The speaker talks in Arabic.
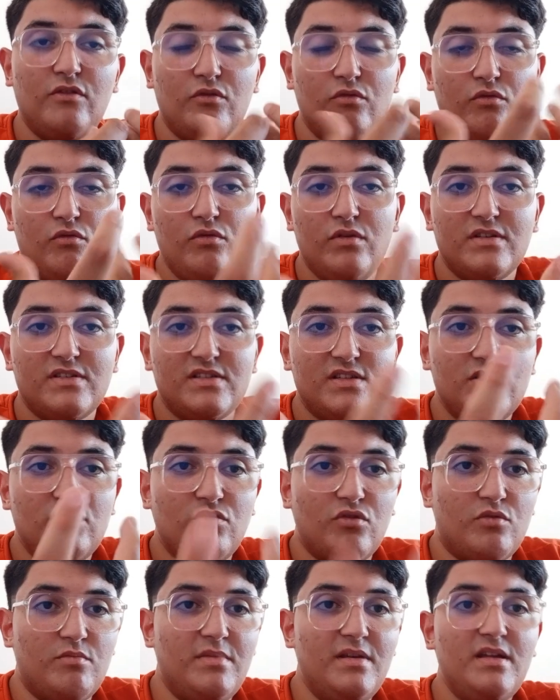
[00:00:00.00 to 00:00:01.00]
هو
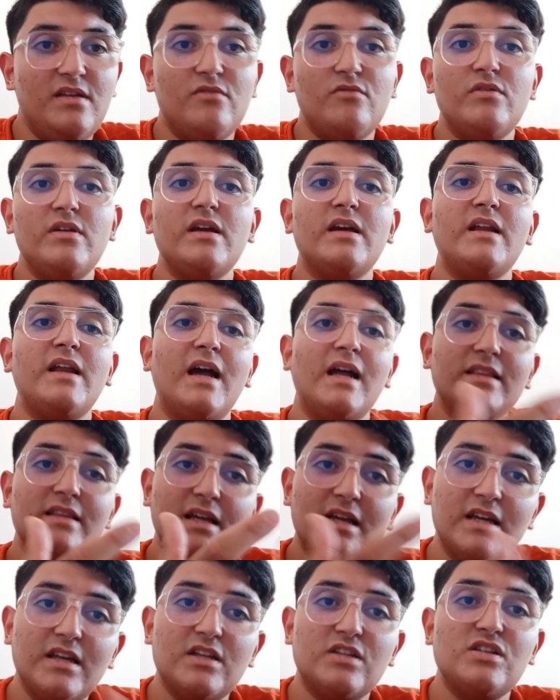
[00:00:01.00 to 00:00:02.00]
سنه كبير ولكن
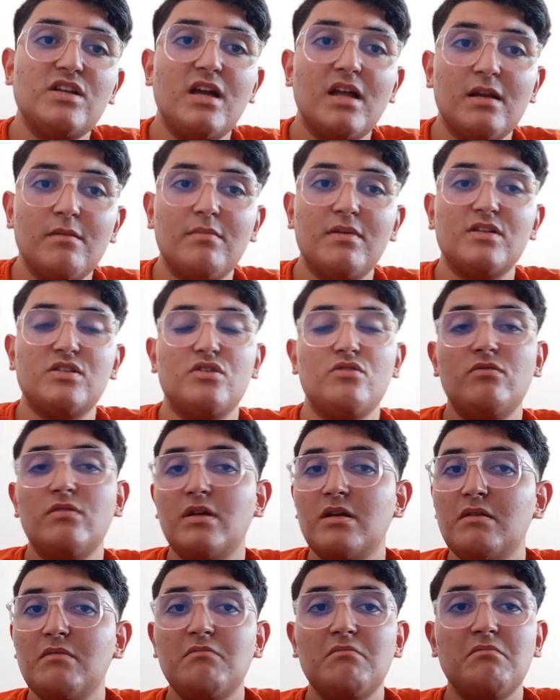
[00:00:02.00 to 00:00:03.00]
حتى كي رجع
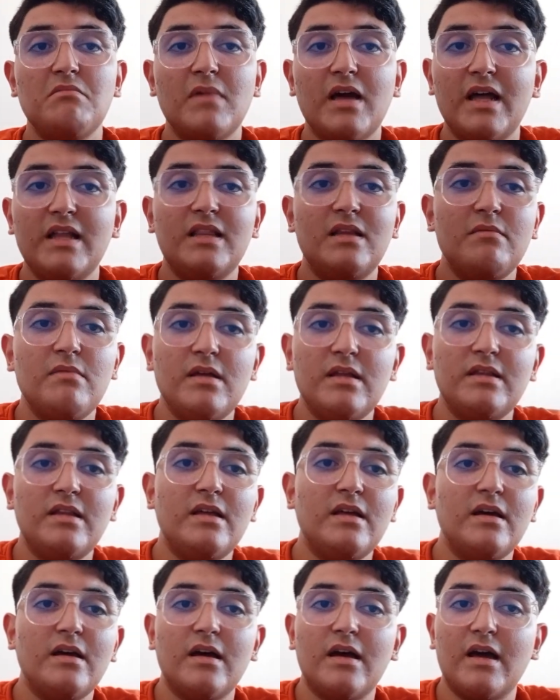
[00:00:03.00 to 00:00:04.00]
لبرشلونة قدم
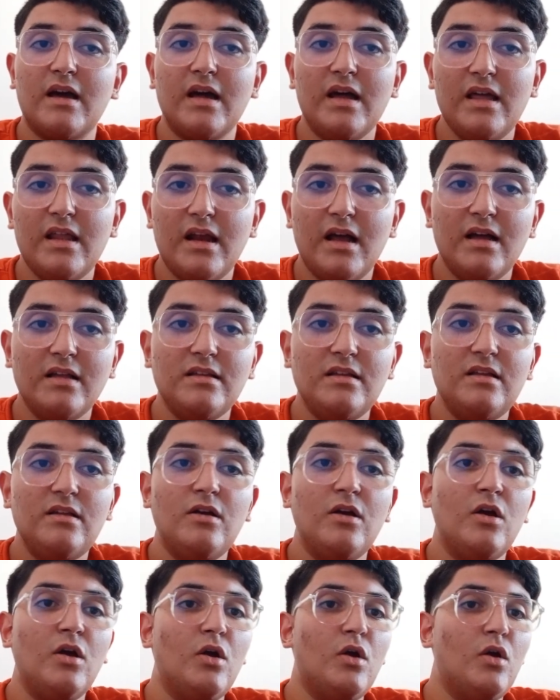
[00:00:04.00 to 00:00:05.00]
أداء غير عادي
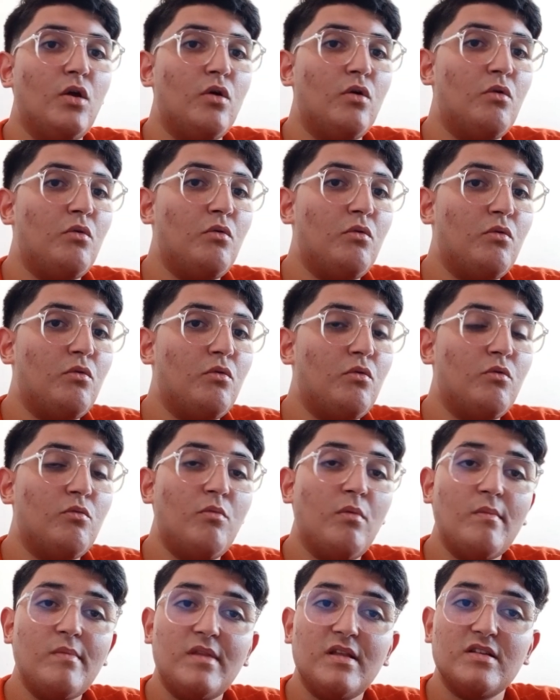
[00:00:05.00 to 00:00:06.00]

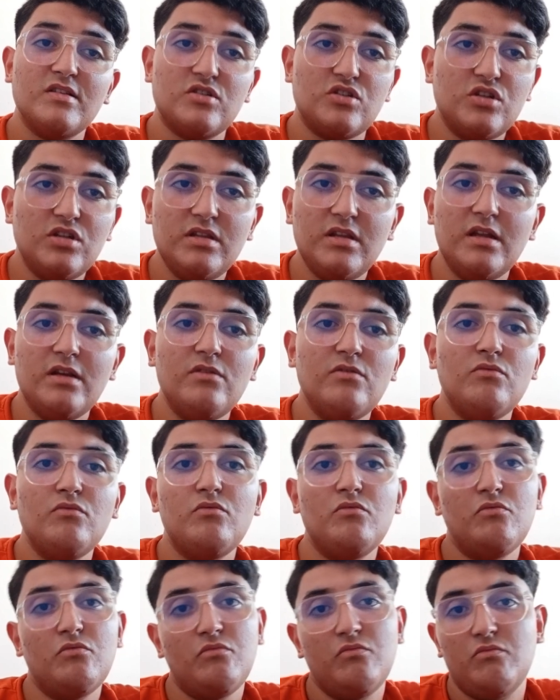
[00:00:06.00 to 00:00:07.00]
وممتاز جدا
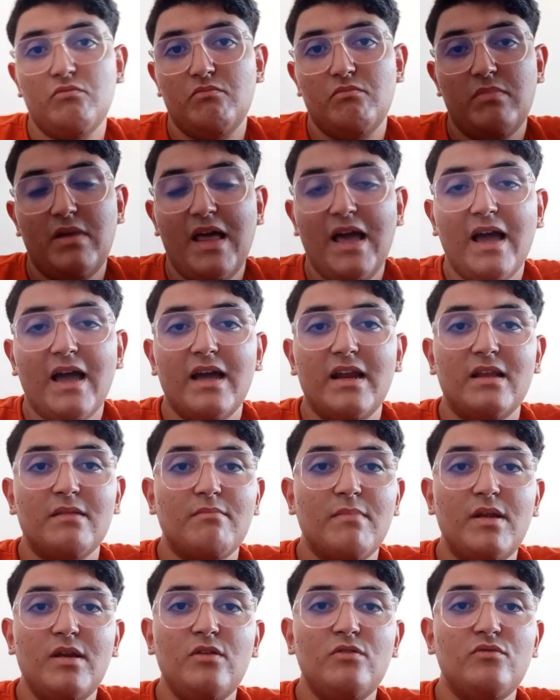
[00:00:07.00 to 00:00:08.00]
وبالحق أنا
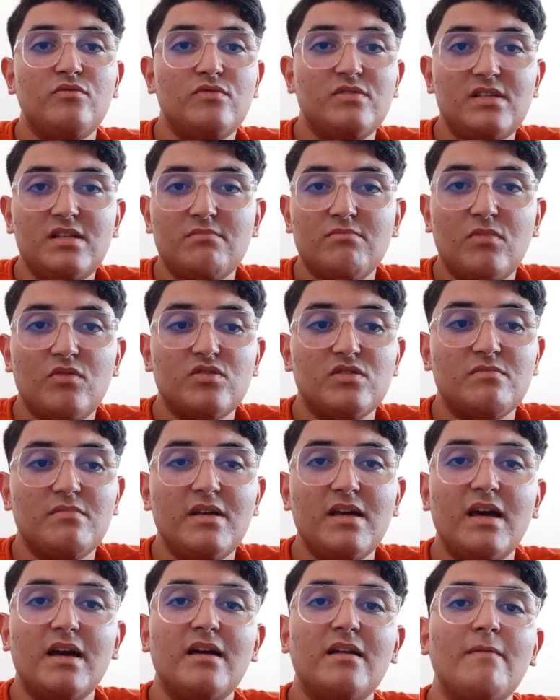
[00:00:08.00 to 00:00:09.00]
تمنيت يزيد
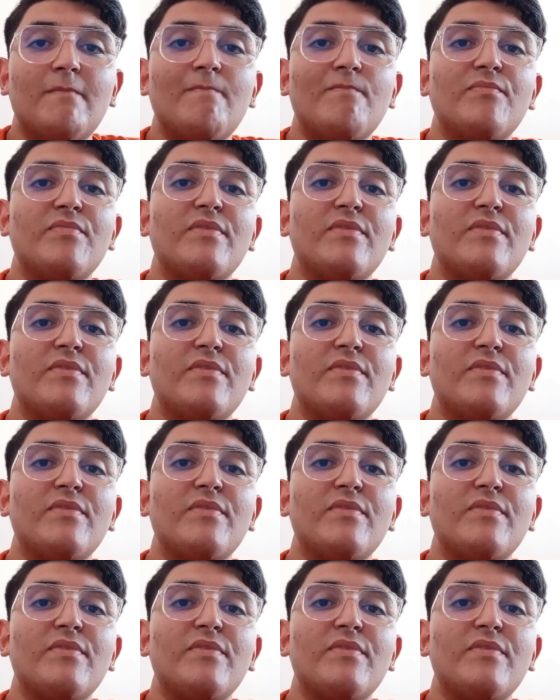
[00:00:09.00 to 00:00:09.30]
موسم آخر